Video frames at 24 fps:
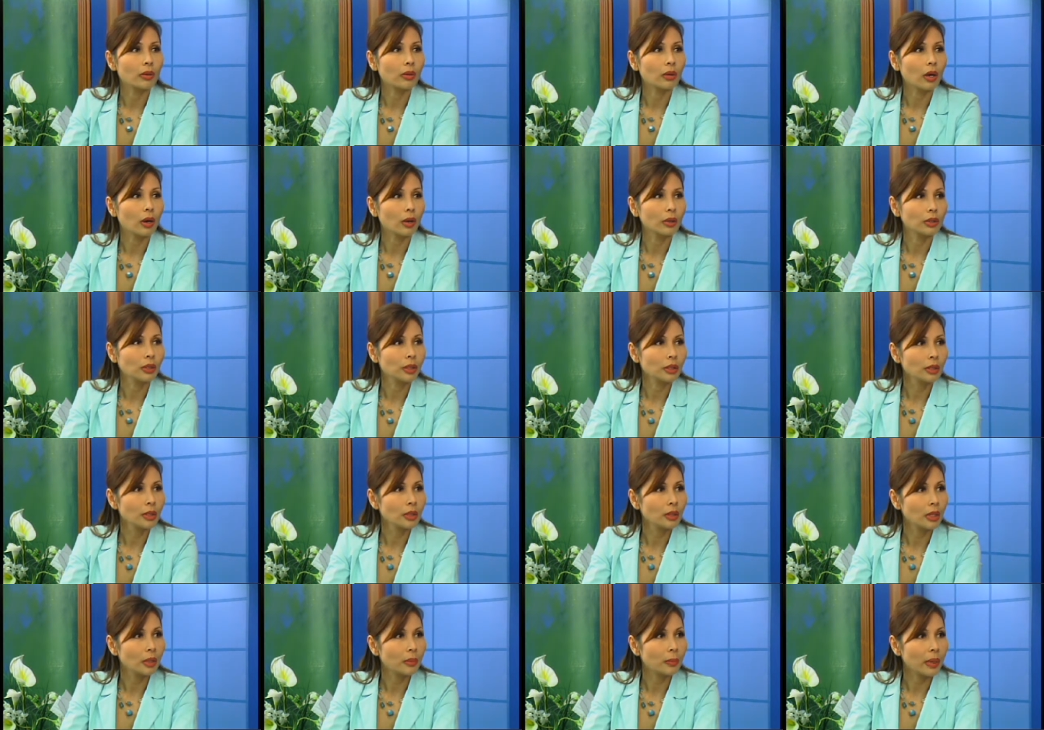còn những
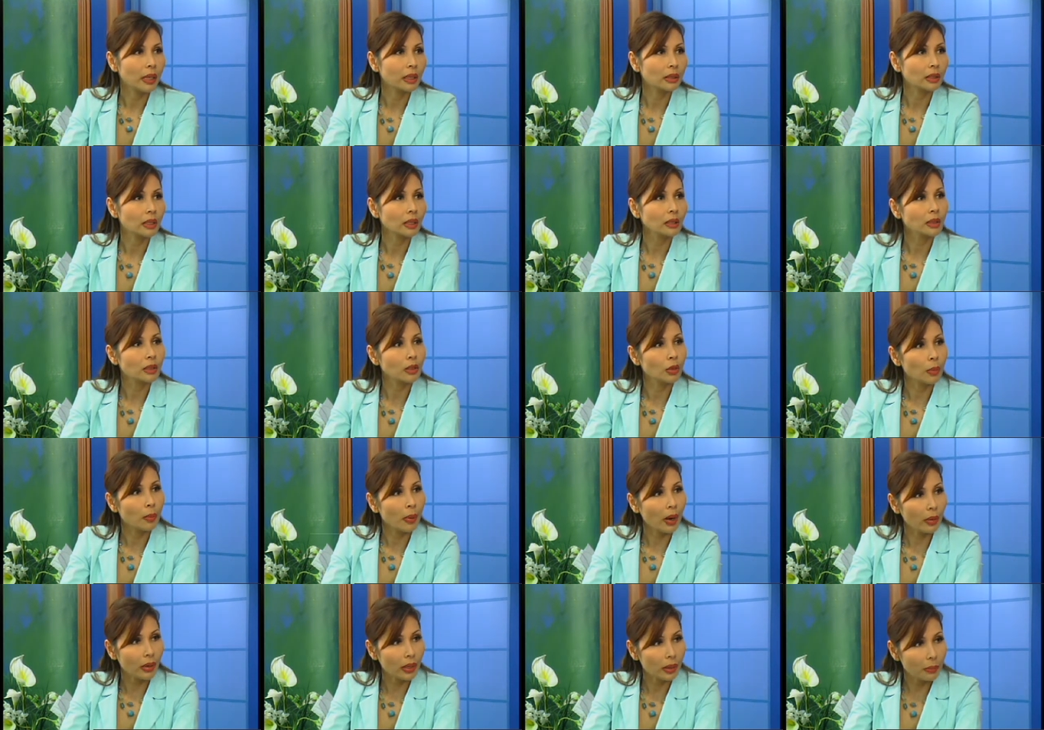người mà thích nhiều
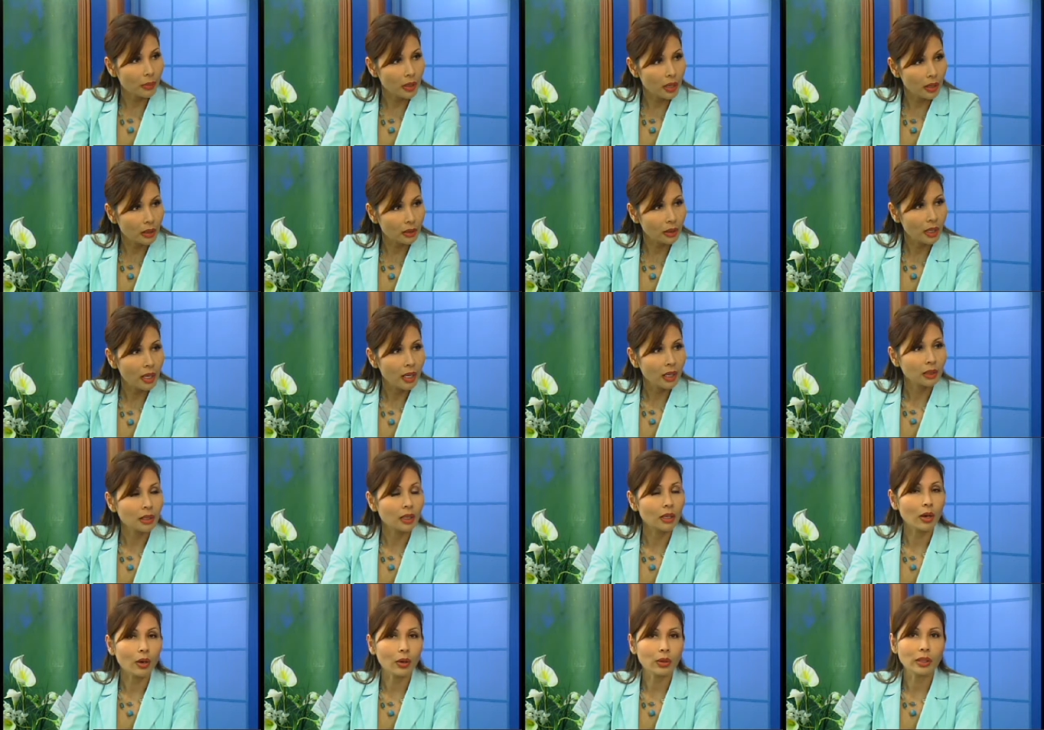mạo hiểm hơn
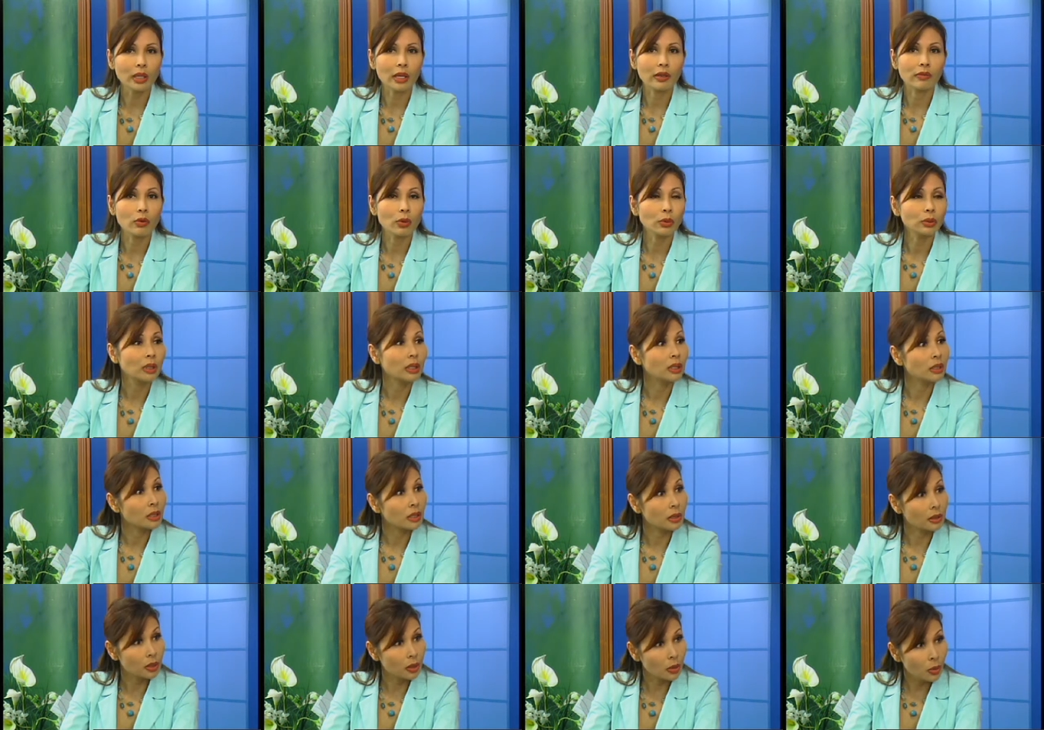thì họ có thể vô thị
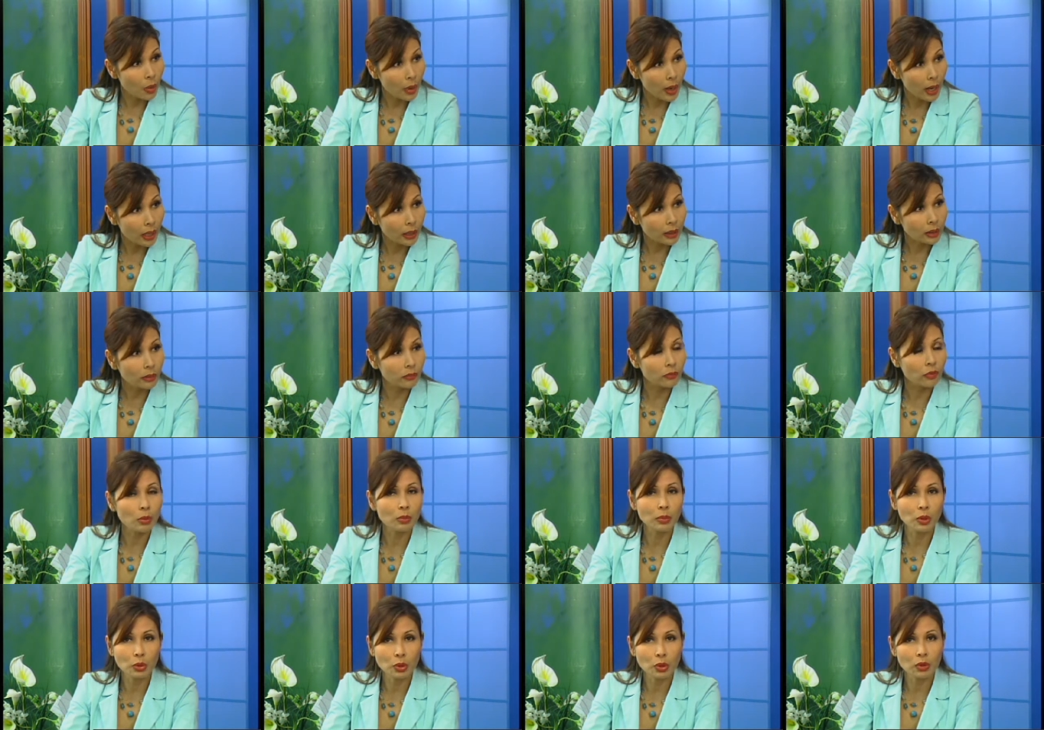trường chứng khoán vô
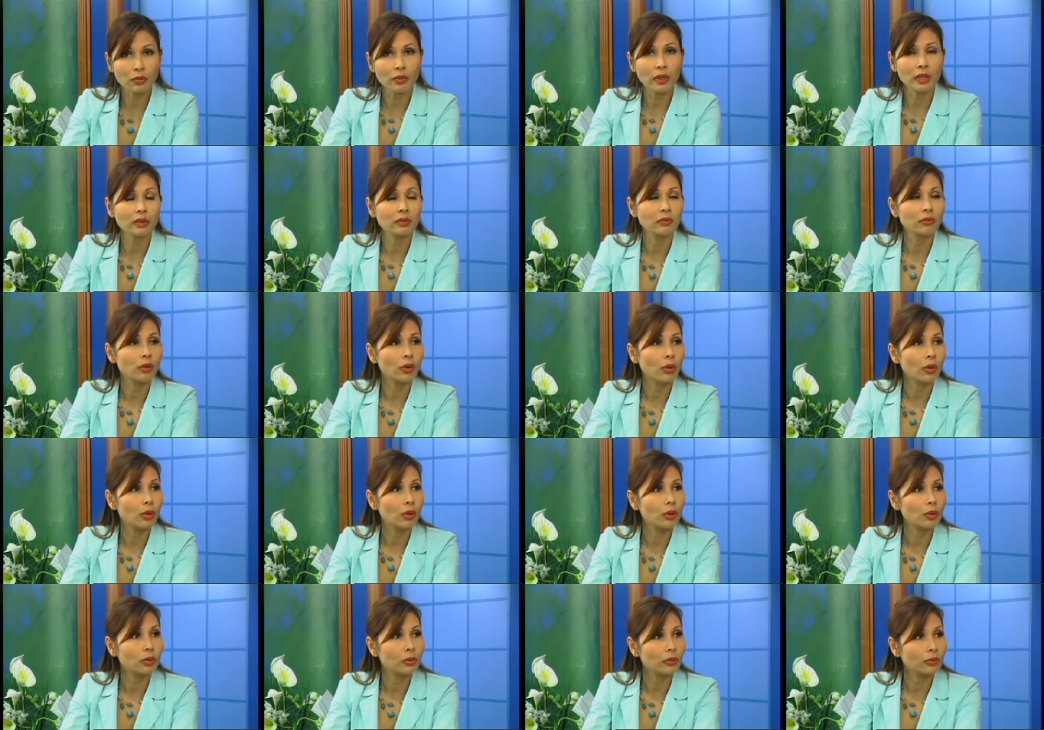mutual fund
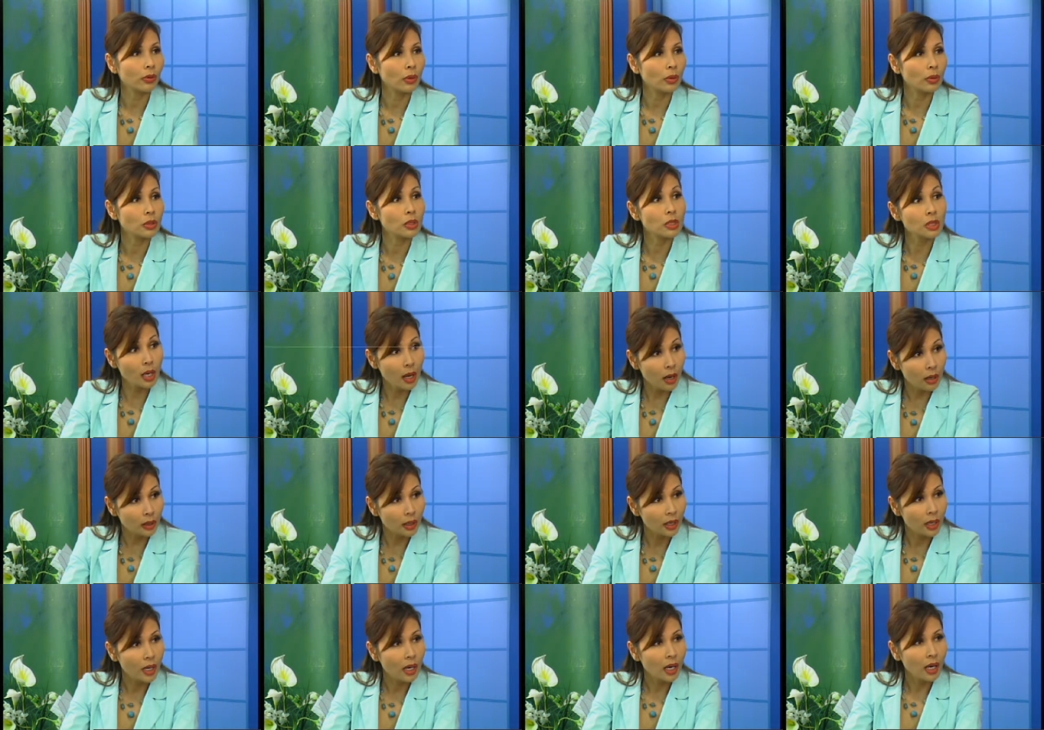vô vô stock
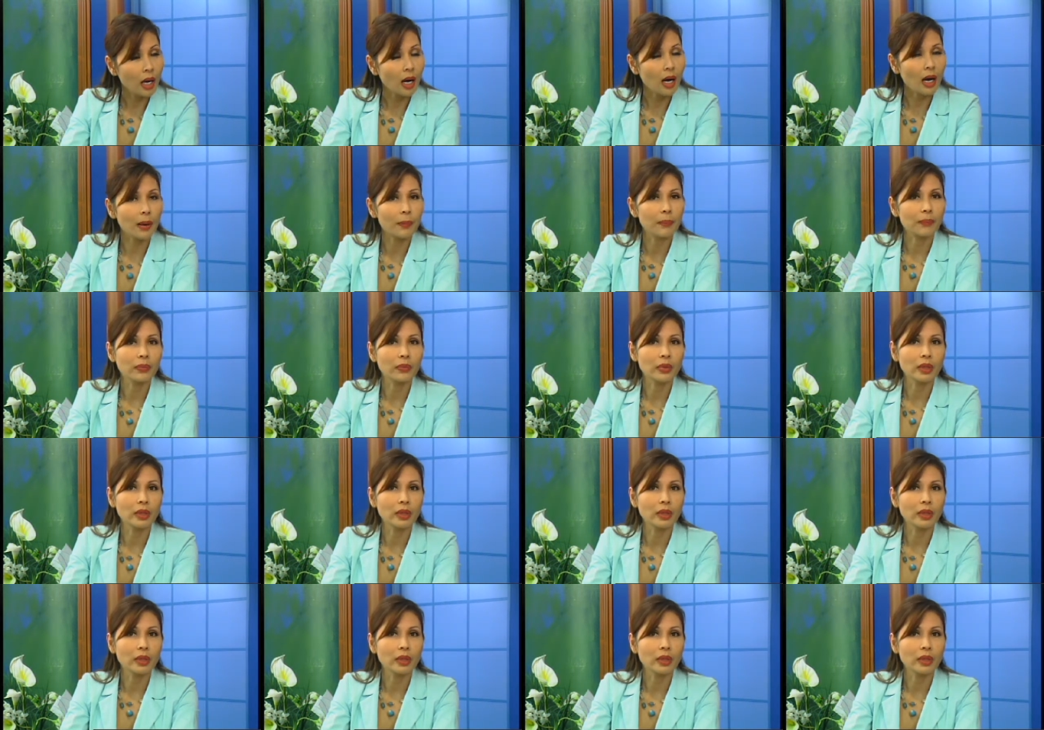à,